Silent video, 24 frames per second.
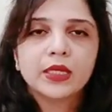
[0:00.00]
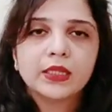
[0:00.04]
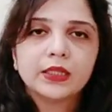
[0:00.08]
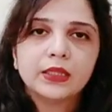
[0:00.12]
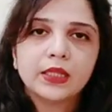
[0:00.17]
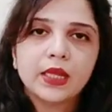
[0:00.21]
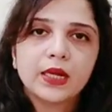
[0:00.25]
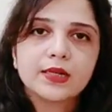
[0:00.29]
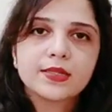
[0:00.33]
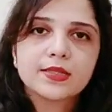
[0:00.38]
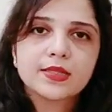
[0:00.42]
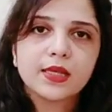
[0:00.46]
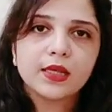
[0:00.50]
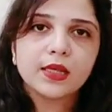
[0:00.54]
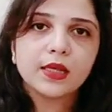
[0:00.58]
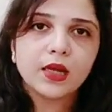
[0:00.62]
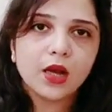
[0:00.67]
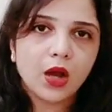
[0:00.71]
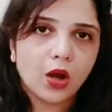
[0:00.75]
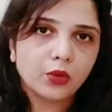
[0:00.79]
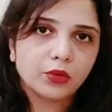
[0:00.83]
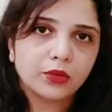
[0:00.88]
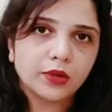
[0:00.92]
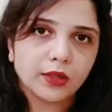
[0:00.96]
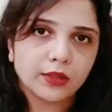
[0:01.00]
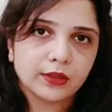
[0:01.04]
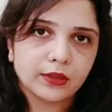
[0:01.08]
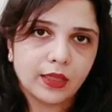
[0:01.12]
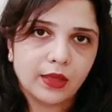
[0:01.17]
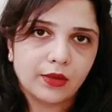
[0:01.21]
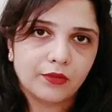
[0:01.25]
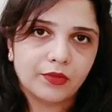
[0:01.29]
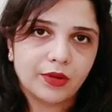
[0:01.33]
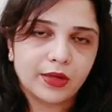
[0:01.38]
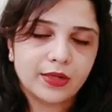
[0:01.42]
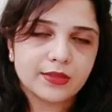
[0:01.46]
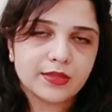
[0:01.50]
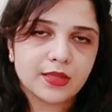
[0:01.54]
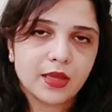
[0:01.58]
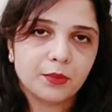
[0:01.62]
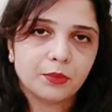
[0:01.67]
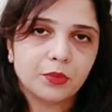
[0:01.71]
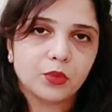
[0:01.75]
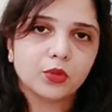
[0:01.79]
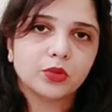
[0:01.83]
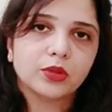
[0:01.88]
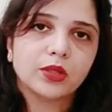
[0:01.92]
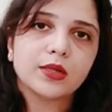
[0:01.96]
नर्सिंग गाउन रखना है फ्रेंड्स
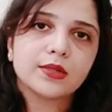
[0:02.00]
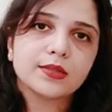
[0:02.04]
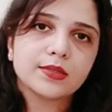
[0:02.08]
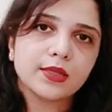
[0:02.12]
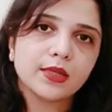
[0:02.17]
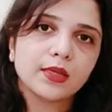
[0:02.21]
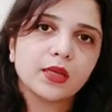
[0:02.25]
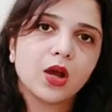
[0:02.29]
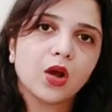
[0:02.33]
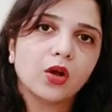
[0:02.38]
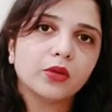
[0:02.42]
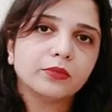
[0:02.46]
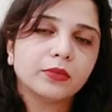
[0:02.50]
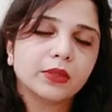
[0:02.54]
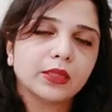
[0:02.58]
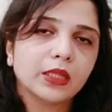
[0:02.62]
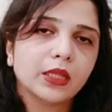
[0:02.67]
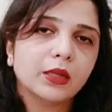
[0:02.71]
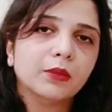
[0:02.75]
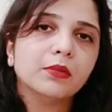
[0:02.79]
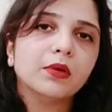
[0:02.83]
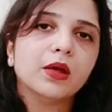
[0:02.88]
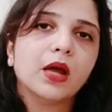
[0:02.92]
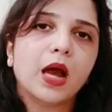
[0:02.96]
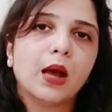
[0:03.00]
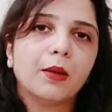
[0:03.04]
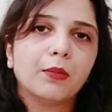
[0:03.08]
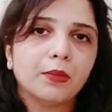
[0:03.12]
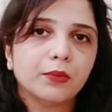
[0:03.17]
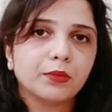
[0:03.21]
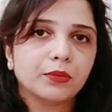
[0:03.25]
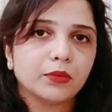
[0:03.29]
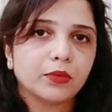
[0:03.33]
आपको नर्सिंग गाउन मतलब आप